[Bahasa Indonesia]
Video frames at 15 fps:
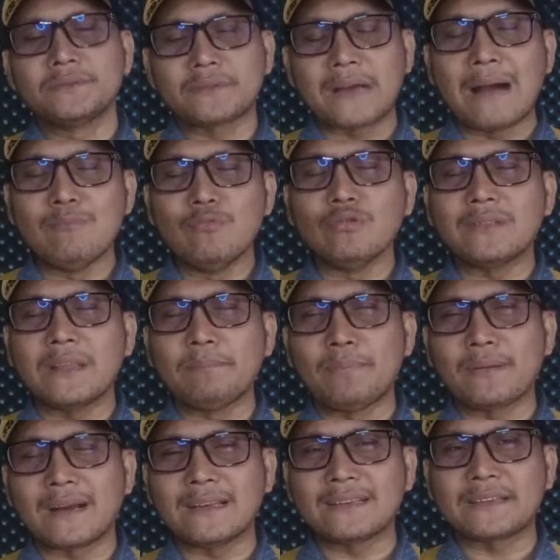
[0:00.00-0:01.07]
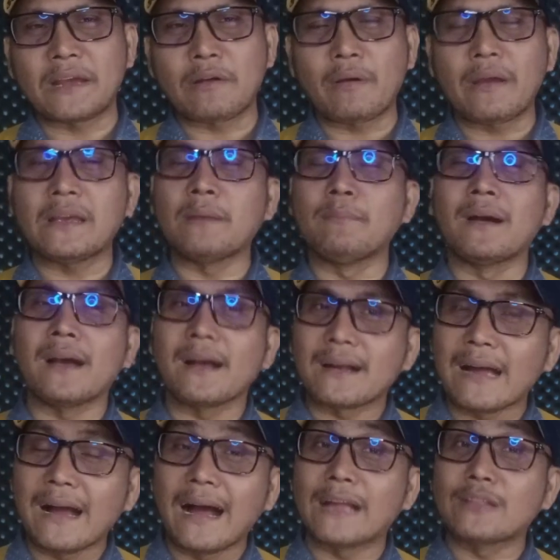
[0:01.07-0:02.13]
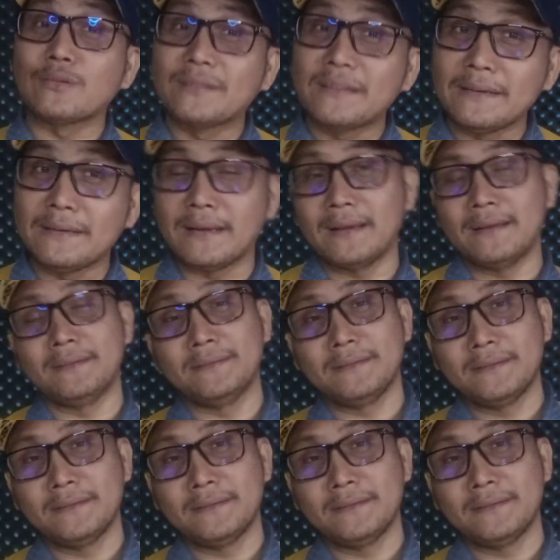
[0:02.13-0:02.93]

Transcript: kamu tipikal cewek yang mengekang atau tidak.